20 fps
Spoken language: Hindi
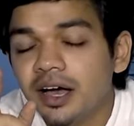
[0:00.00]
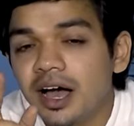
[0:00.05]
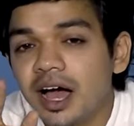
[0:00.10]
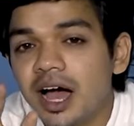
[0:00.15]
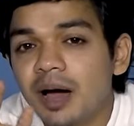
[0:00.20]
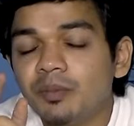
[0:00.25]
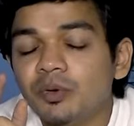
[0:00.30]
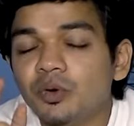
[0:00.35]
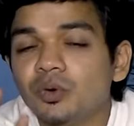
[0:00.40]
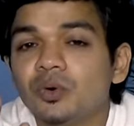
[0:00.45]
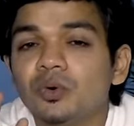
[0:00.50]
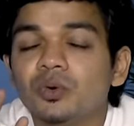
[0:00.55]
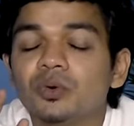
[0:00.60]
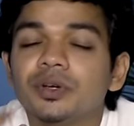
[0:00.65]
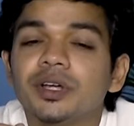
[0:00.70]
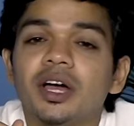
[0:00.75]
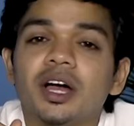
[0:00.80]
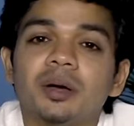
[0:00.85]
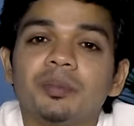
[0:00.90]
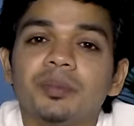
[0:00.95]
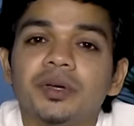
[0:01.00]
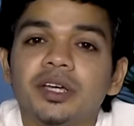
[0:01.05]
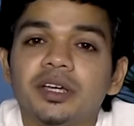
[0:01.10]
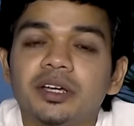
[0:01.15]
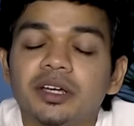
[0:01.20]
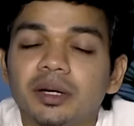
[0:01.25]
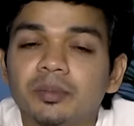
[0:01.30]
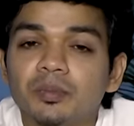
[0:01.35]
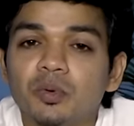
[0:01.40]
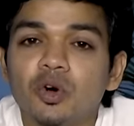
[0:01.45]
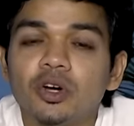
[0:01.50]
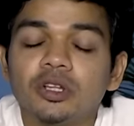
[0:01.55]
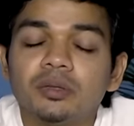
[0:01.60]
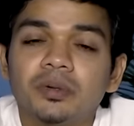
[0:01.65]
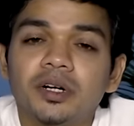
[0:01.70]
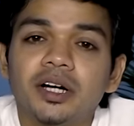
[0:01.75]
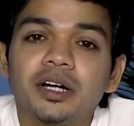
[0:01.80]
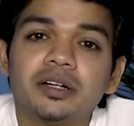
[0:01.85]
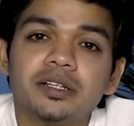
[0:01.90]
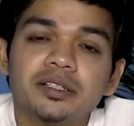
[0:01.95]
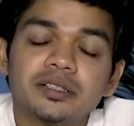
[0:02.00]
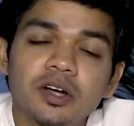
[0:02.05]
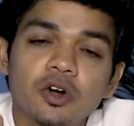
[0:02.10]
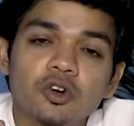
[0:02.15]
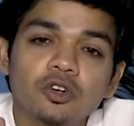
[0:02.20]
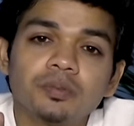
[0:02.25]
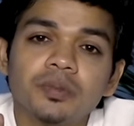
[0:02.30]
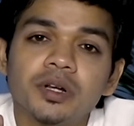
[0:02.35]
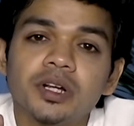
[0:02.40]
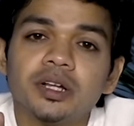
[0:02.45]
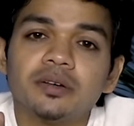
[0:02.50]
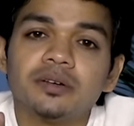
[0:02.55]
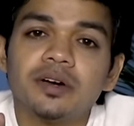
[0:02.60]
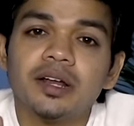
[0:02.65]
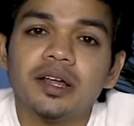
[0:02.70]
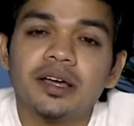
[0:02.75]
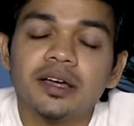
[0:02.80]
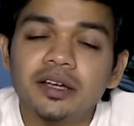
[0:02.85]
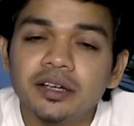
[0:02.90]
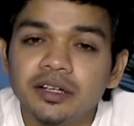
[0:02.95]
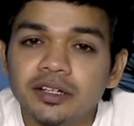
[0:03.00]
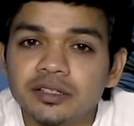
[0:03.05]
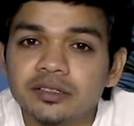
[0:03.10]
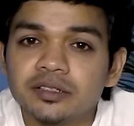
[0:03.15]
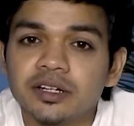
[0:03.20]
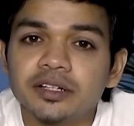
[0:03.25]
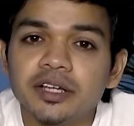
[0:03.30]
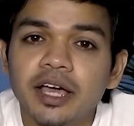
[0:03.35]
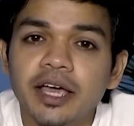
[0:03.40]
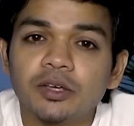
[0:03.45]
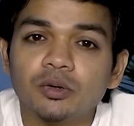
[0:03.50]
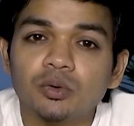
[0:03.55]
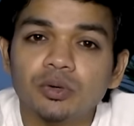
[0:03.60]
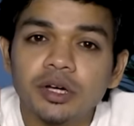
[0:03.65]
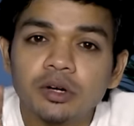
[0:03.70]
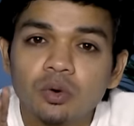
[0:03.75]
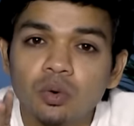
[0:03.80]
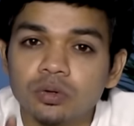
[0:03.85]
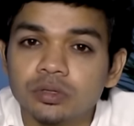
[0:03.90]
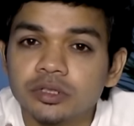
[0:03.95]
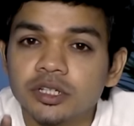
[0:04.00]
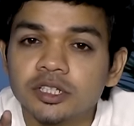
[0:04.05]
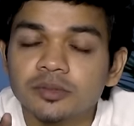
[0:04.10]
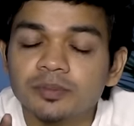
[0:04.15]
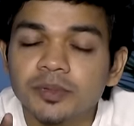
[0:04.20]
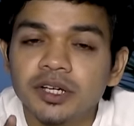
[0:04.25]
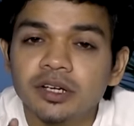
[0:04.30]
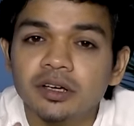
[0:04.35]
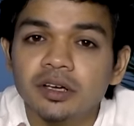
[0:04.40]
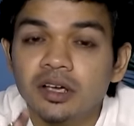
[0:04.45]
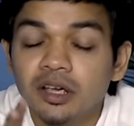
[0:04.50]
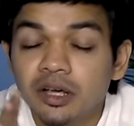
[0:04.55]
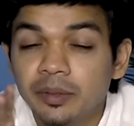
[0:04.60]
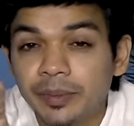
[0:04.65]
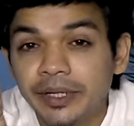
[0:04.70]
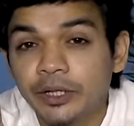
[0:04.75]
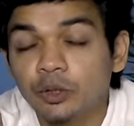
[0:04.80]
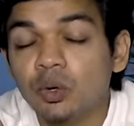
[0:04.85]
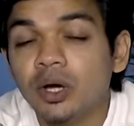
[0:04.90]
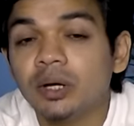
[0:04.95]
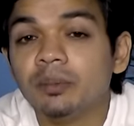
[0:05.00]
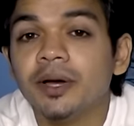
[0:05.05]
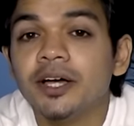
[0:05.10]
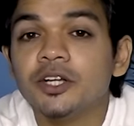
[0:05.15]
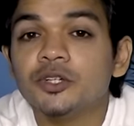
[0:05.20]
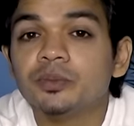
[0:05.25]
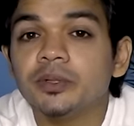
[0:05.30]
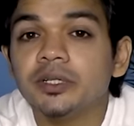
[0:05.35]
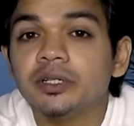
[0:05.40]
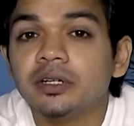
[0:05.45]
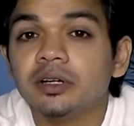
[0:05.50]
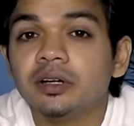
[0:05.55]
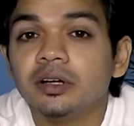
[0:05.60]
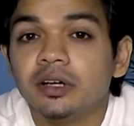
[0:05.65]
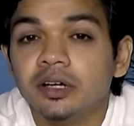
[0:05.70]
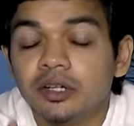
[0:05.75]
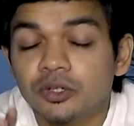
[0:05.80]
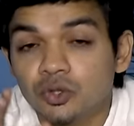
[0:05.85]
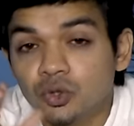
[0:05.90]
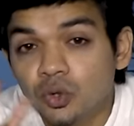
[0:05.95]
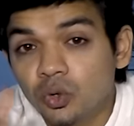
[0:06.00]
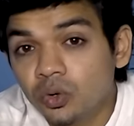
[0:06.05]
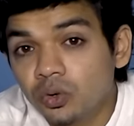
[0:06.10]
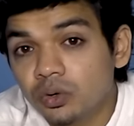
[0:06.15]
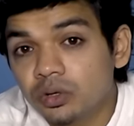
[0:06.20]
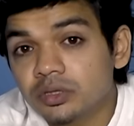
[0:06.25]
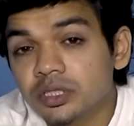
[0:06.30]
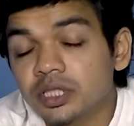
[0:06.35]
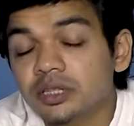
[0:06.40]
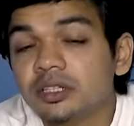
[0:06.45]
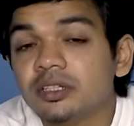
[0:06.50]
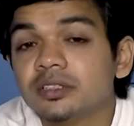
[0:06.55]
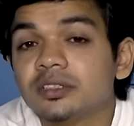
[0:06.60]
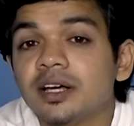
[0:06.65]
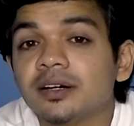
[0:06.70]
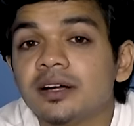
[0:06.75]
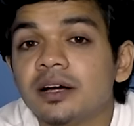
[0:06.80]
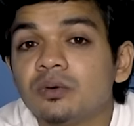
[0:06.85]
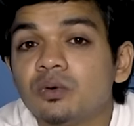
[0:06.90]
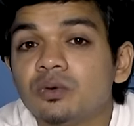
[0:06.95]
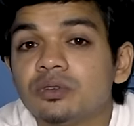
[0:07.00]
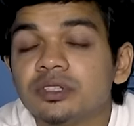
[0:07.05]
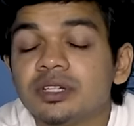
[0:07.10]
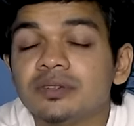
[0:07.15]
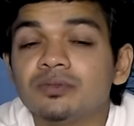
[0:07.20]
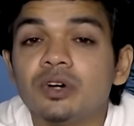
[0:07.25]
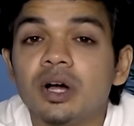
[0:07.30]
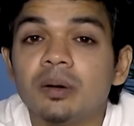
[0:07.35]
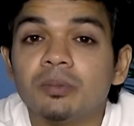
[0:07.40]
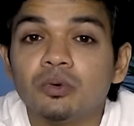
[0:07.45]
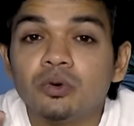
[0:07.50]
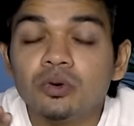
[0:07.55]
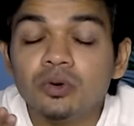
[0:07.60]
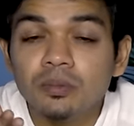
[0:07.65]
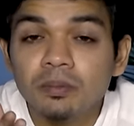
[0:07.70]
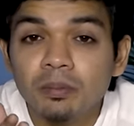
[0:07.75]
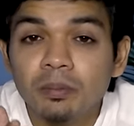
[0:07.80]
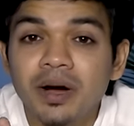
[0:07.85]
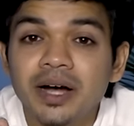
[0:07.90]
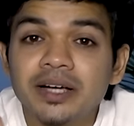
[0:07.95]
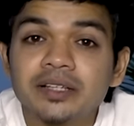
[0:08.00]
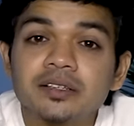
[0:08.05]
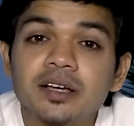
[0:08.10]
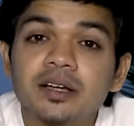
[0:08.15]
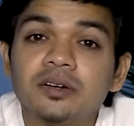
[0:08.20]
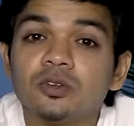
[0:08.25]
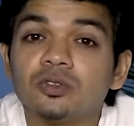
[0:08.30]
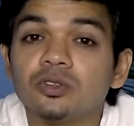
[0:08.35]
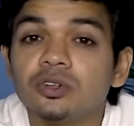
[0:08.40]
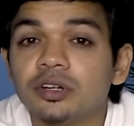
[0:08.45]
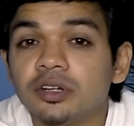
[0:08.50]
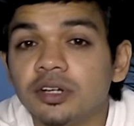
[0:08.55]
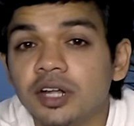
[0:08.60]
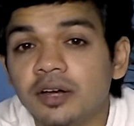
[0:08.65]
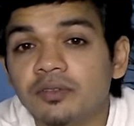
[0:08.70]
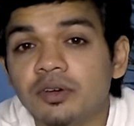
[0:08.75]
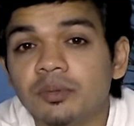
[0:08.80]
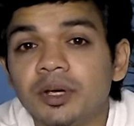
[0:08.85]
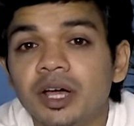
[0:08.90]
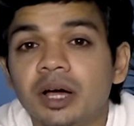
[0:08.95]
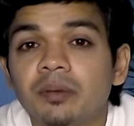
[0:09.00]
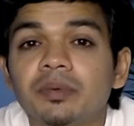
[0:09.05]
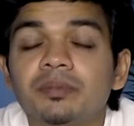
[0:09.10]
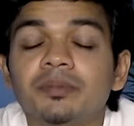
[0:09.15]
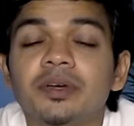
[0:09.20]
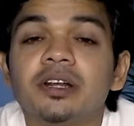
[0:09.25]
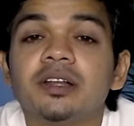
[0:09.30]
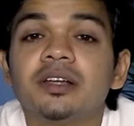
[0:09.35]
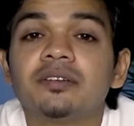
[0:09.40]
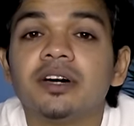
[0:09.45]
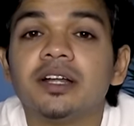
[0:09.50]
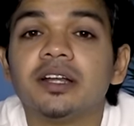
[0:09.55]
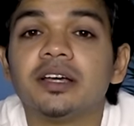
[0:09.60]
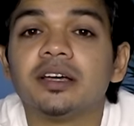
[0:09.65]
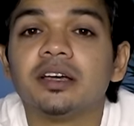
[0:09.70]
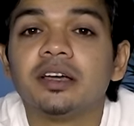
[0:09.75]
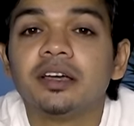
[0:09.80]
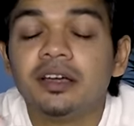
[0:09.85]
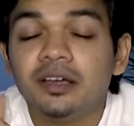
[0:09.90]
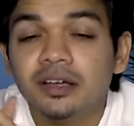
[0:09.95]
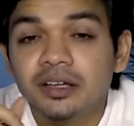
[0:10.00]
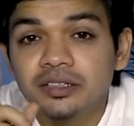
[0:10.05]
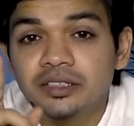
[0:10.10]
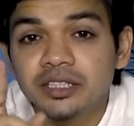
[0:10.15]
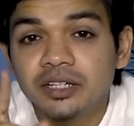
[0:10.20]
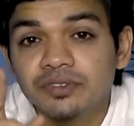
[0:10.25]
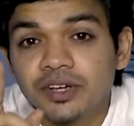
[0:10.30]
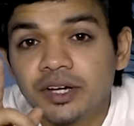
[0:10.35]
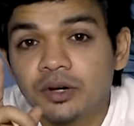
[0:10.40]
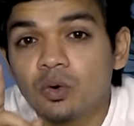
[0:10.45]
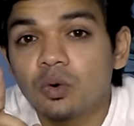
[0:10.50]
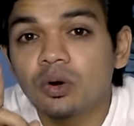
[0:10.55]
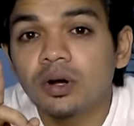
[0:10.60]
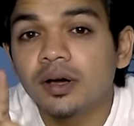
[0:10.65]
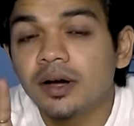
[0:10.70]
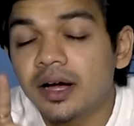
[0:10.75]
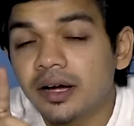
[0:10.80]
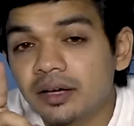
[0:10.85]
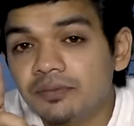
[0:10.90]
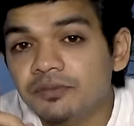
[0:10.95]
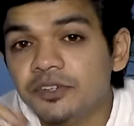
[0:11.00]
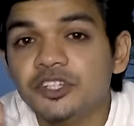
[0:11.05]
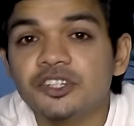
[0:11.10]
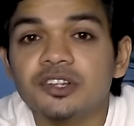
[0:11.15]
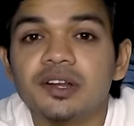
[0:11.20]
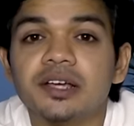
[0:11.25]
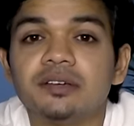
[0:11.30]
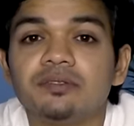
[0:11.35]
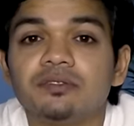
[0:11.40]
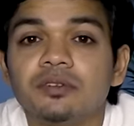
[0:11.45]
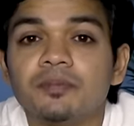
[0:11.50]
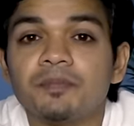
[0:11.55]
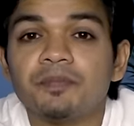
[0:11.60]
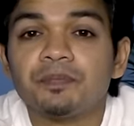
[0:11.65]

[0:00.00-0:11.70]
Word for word: आप लोगों को यहाँ पे एक बहुत बड़ा डिस्काउंट मिलने वाला है स्टडी आई के कोर्सेज़ पे पी टू आई बैच पर जो सत्तर हज़ार का कोर्स है वो आपको बाईस हज़ार नौ सौ निन्यानवे में यहाँ पे मिलने वाला है सिर्फ एक कोड लगा के बीजे लाइव